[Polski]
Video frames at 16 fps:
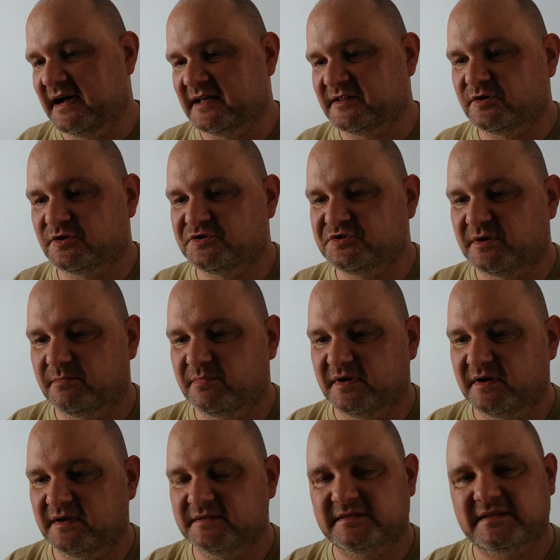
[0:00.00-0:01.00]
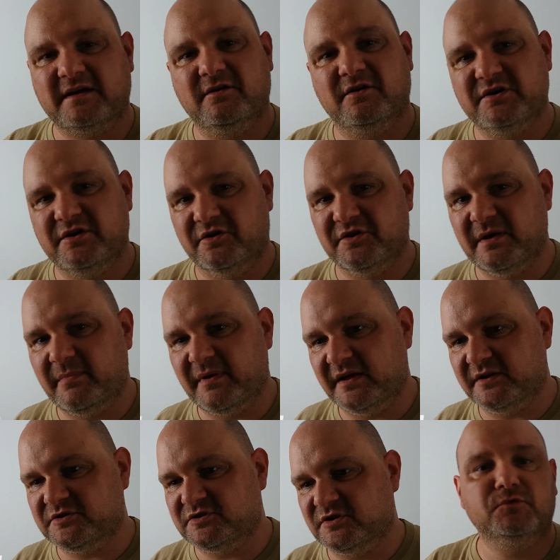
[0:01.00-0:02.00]
a to żeby tego nie
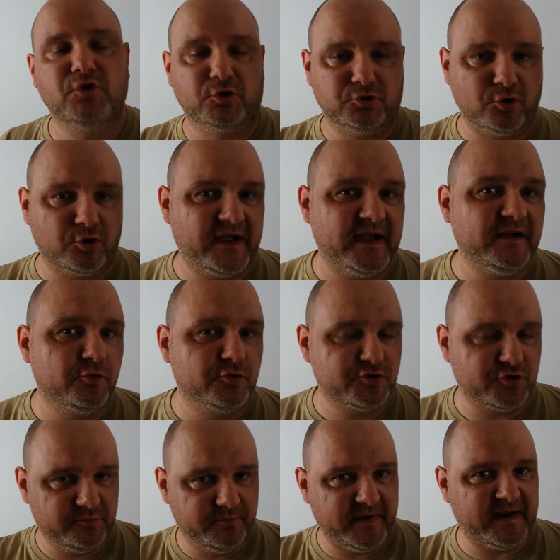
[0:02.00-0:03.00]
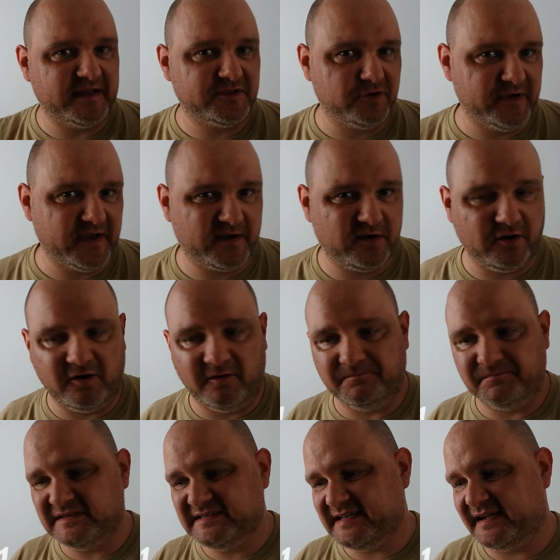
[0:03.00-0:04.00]
odebrać. Doktor Kękuś odbiera to
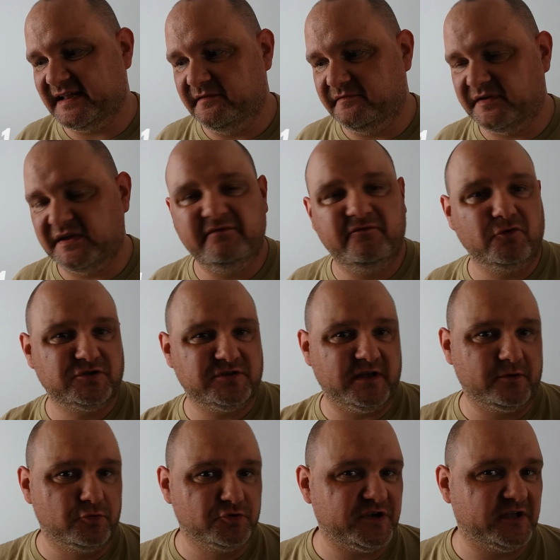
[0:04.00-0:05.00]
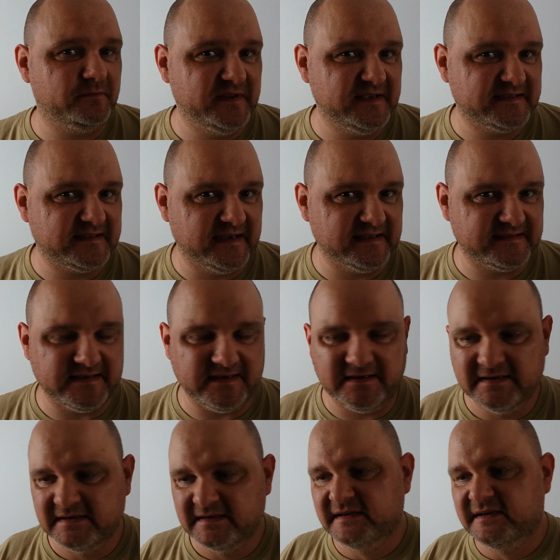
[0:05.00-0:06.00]
jako zagrywki funkcjonariuszy
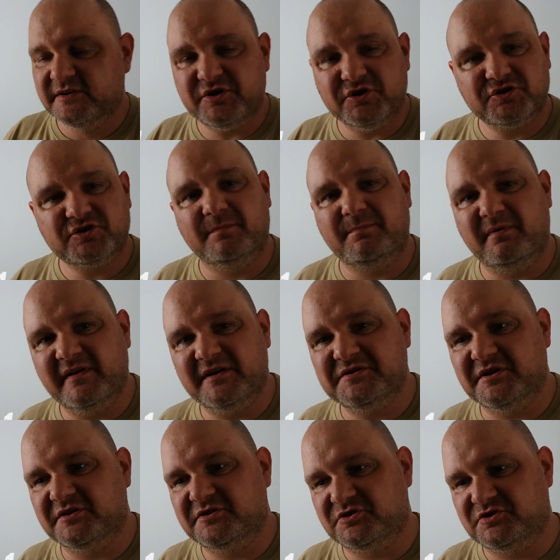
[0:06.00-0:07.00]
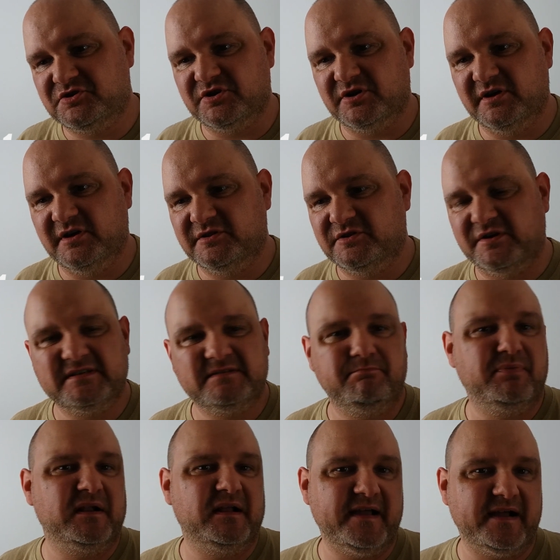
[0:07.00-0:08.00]
administracji. Ciężko powiedzieć, czy to
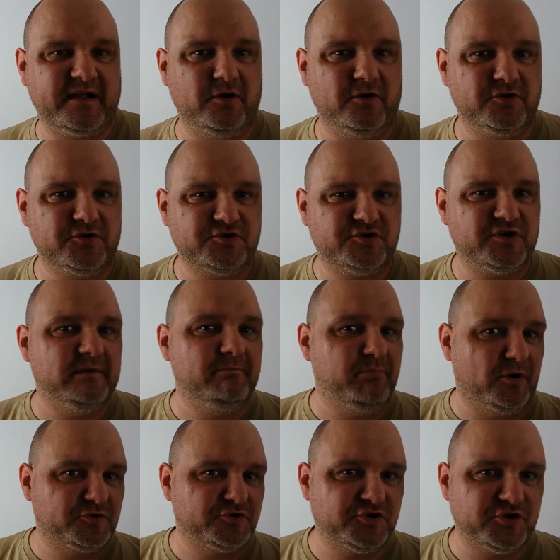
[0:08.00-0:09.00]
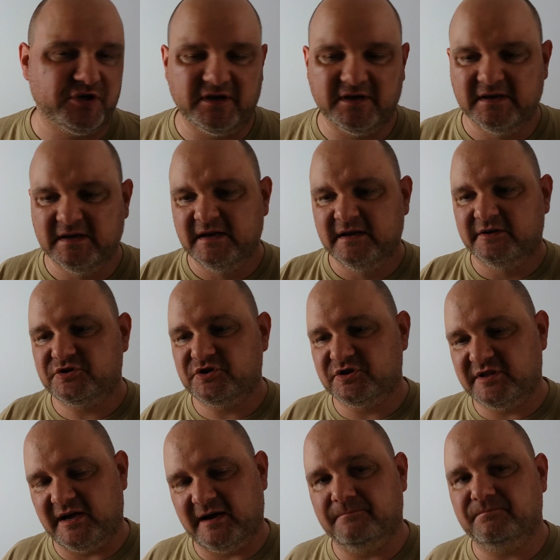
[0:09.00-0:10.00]
jest byle jakość poczty, czy
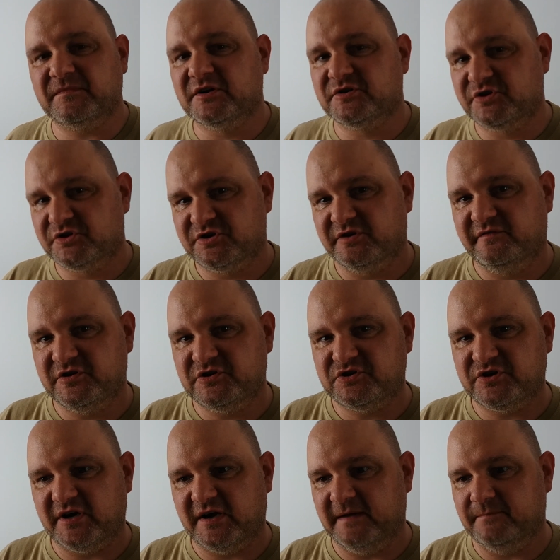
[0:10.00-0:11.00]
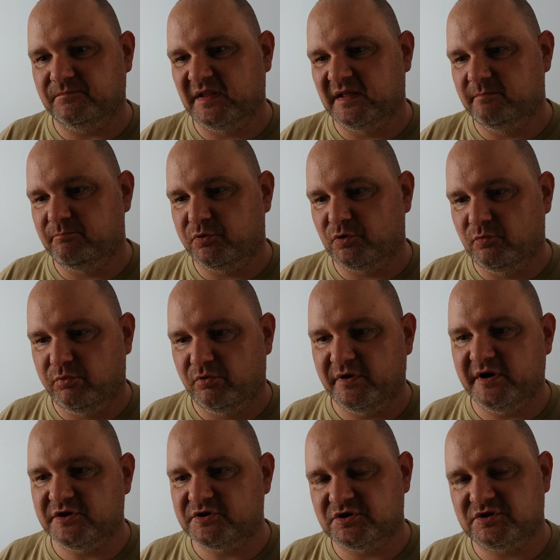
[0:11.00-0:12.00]
tam rzeczywiście
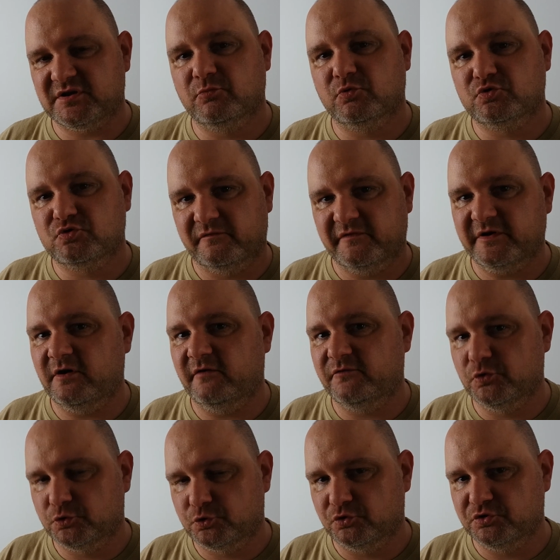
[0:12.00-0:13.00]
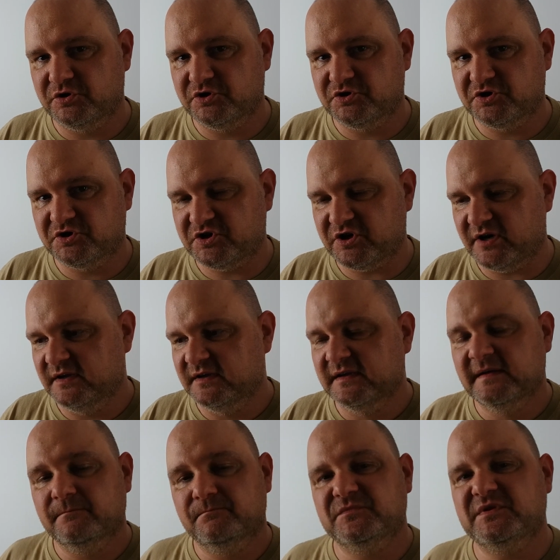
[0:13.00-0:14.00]
próbuje się temu człowiekowi utrudnić życie,
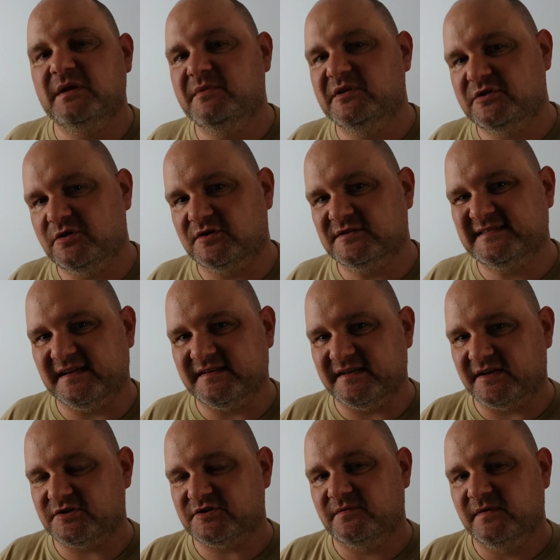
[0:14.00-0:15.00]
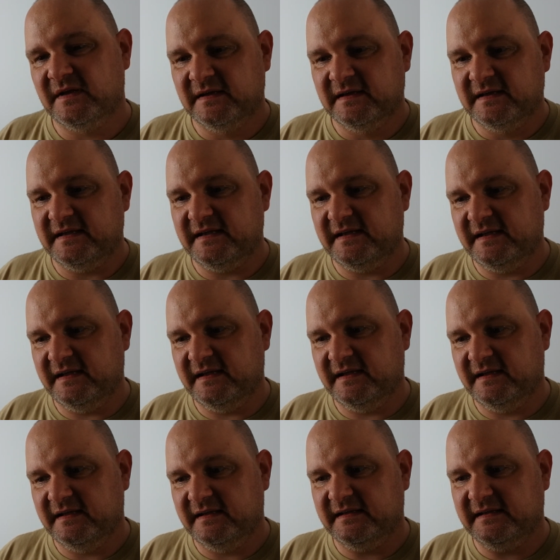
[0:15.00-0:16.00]
mi to oceniać. I,
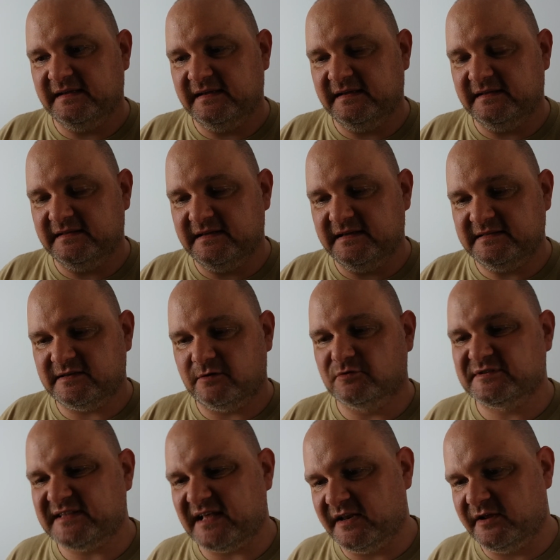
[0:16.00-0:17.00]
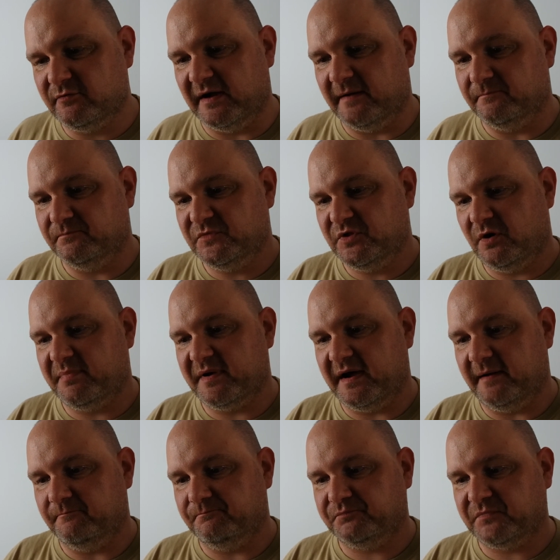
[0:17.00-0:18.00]
i, I co ustaliłem?
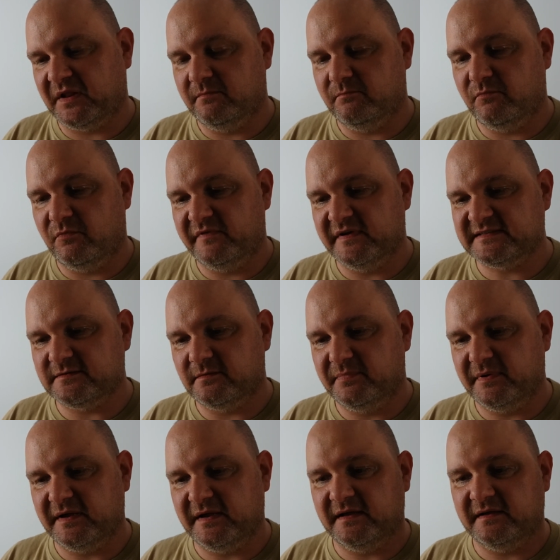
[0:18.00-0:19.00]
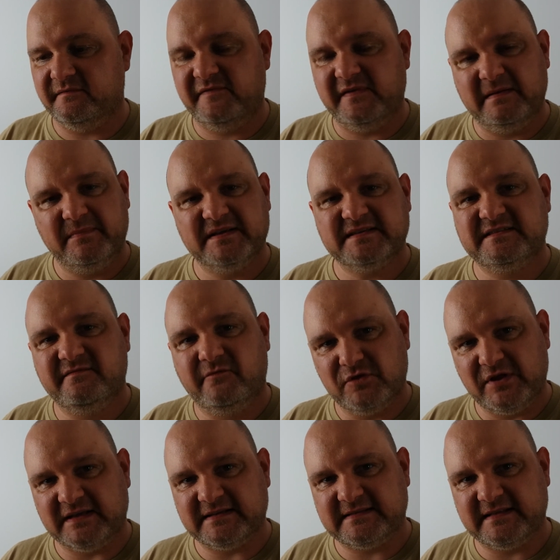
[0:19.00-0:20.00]
Dobra, mówię sobie, film jest
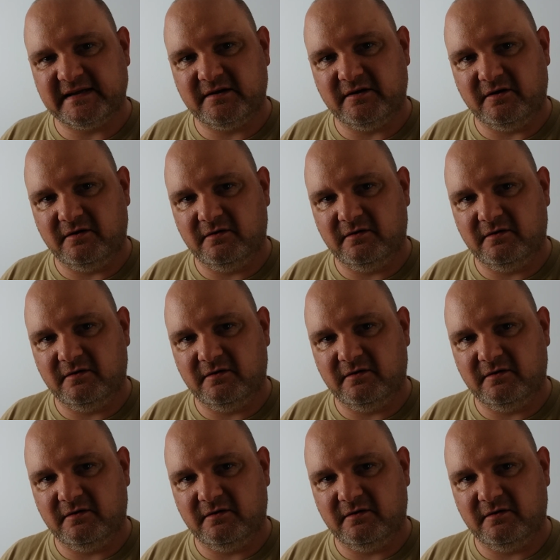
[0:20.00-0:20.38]
12,